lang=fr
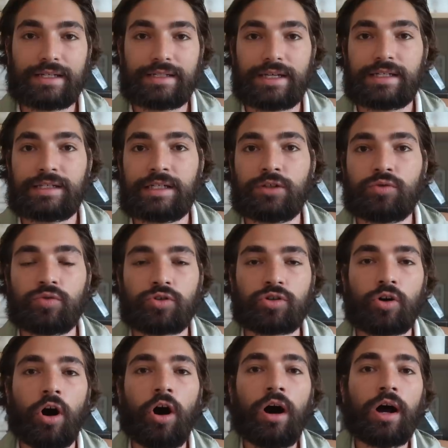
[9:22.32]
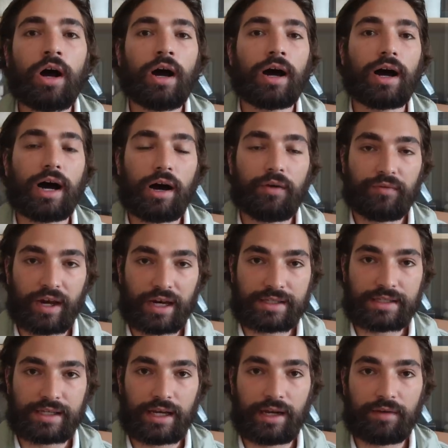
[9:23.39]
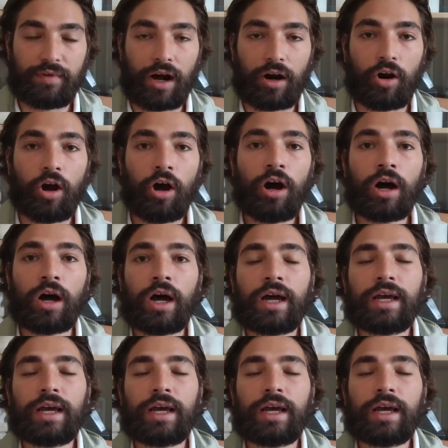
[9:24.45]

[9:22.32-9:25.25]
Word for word: les institutions, renverser les valeurs,